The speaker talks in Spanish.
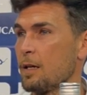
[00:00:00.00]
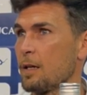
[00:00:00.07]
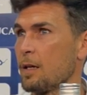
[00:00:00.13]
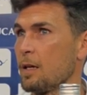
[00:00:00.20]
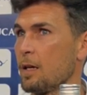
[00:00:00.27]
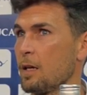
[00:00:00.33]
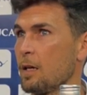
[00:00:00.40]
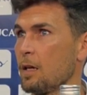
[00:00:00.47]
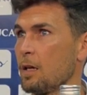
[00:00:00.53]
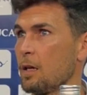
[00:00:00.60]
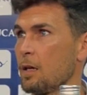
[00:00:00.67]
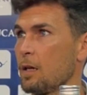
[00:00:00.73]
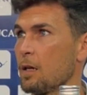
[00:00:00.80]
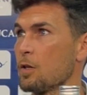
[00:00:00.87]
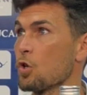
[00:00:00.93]

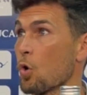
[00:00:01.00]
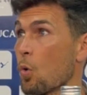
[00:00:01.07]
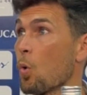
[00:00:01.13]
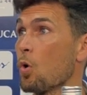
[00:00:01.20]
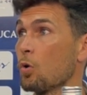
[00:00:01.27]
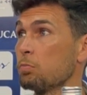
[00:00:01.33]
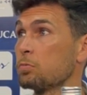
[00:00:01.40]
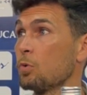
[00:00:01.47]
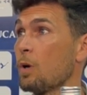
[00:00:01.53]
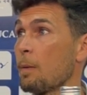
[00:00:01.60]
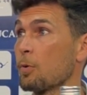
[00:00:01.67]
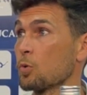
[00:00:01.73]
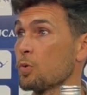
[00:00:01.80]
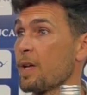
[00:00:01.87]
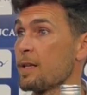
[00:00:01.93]
y, yo luego tuve la
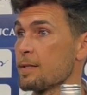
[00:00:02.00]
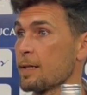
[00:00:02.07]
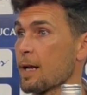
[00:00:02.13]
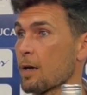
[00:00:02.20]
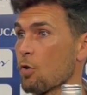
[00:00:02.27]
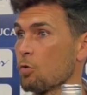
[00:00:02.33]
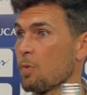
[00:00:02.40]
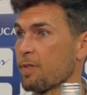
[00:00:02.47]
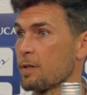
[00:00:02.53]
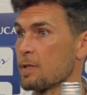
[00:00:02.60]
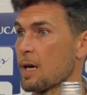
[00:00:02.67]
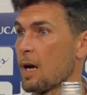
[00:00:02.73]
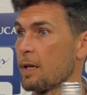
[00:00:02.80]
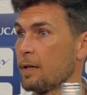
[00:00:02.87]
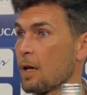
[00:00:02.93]
oportunidad de entrenarlo como
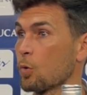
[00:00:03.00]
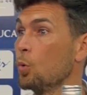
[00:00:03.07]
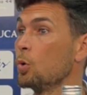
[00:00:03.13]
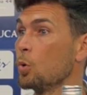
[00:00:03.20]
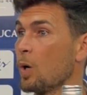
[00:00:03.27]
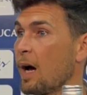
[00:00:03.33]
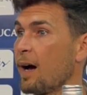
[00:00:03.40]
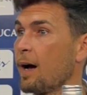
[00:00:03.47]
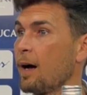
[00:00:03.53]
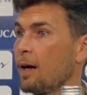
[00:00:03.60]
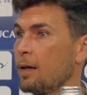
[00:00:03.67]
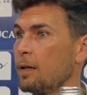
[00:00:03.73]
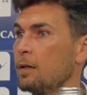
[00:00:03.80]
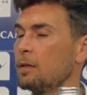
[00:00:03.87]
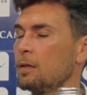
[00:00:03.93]
central en la
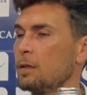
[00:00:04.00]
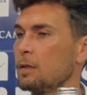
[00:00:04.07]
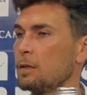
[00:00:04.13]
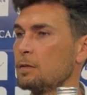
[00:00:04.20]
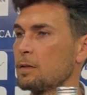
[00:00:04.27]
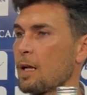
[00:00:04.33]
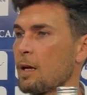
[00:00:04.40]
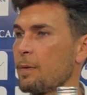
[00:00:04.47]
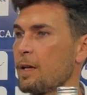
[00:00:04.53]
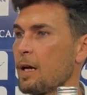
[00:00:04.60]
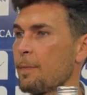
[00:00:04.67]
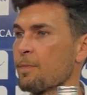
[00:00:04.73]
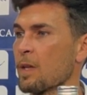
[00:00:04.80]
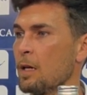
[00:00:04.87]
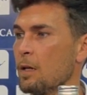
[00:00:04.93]
cultural, en
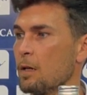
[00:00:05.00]
Talavera